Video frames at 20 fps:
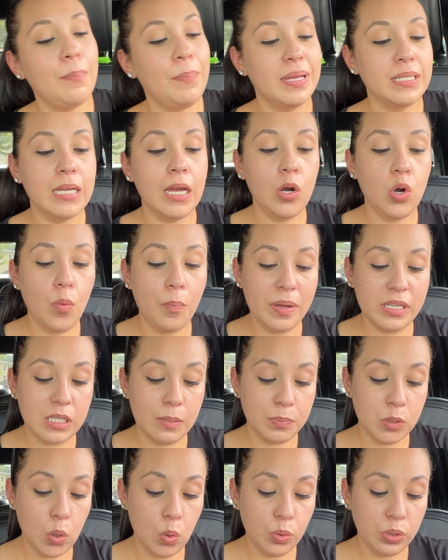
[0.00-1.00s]
pasar, no pasa
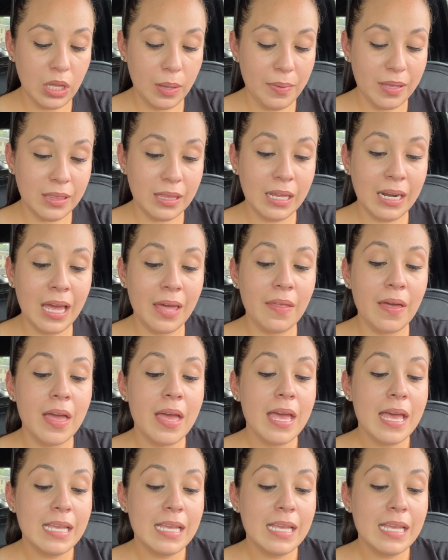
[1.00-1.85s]
absolutamente nada.